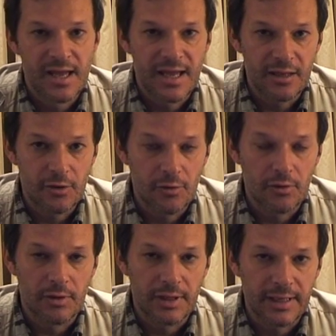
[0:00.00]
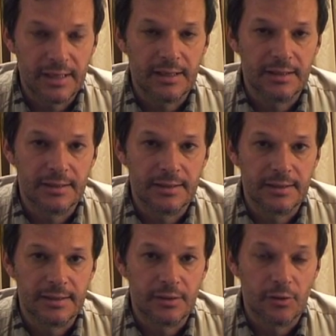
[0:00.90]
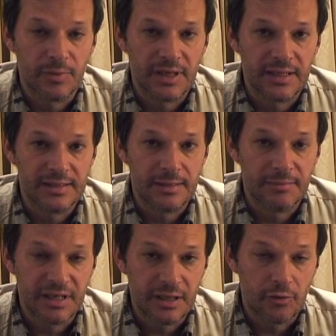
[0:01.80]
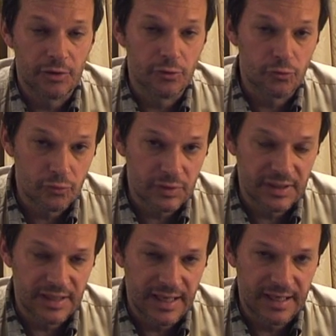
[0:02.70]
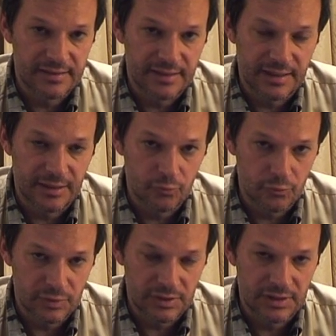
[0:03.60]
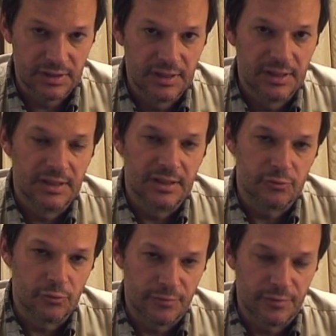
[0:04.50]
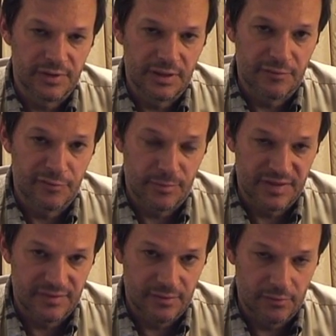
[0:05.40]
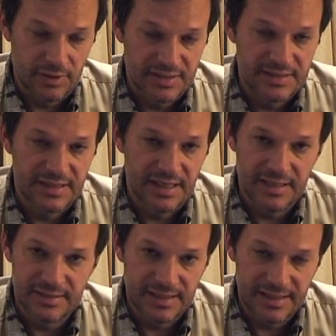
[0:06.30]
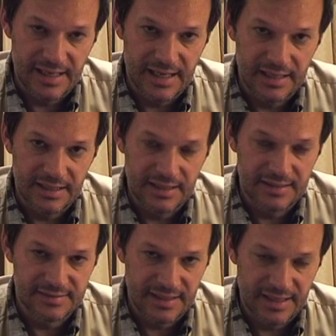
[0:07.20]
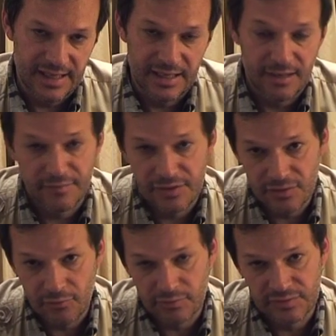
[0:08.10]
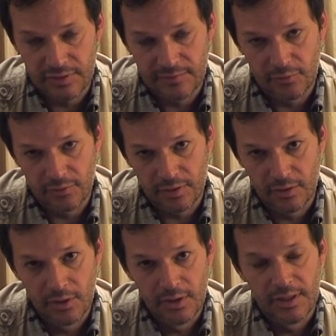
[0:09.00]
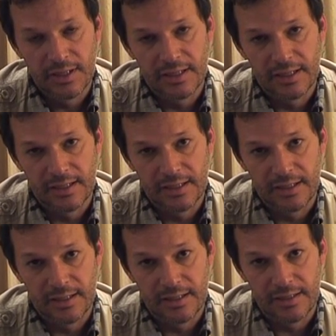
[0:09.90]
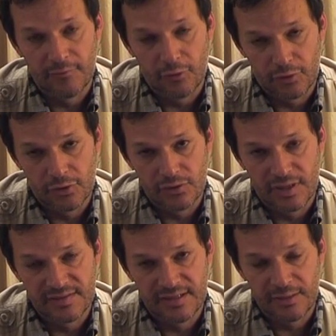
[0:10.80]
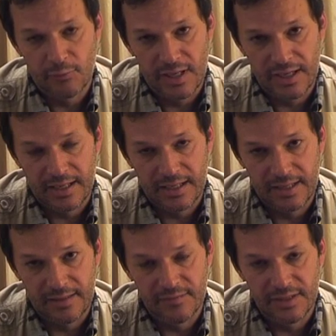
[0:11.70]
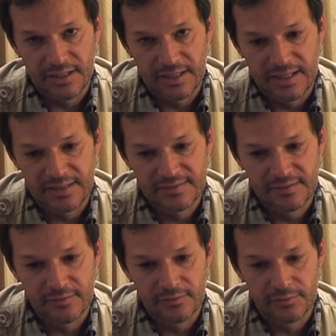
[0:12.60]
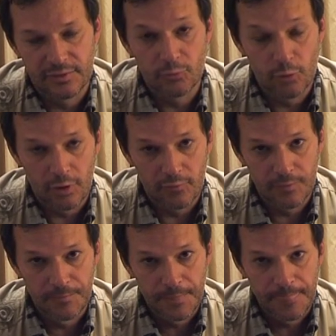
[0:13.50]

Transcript: E io è eh, in nome di Almerigo e di tutti gli altri caduti eh, sul fronte dell'informazione, sia italiani che stranieri che facevano questo lavoro, eh, il lavoro del giornalista di guerra che vi ringrazio di nuovo